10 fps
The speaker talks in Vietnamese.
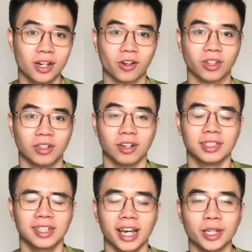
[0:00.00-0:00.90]
có thể hướng
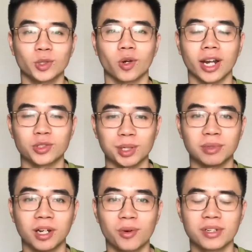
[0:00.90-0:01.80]
dẫn lại cái chỗ đó lại cho em được
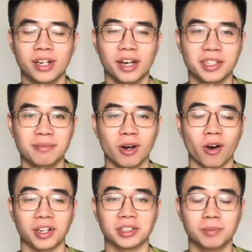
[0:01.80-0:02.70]
không nhưng mà
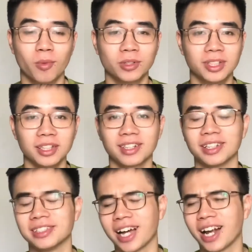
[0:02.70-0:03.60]
hỏi lần thứ một nhất
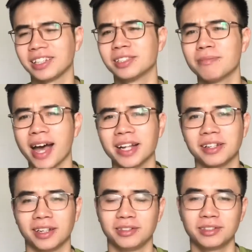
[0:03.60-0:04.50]
lần thứ hai lần thứ ba thì
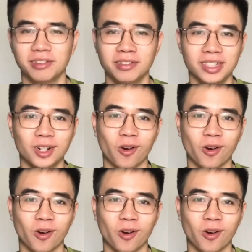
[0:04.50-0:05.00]
lần thứ tư rất là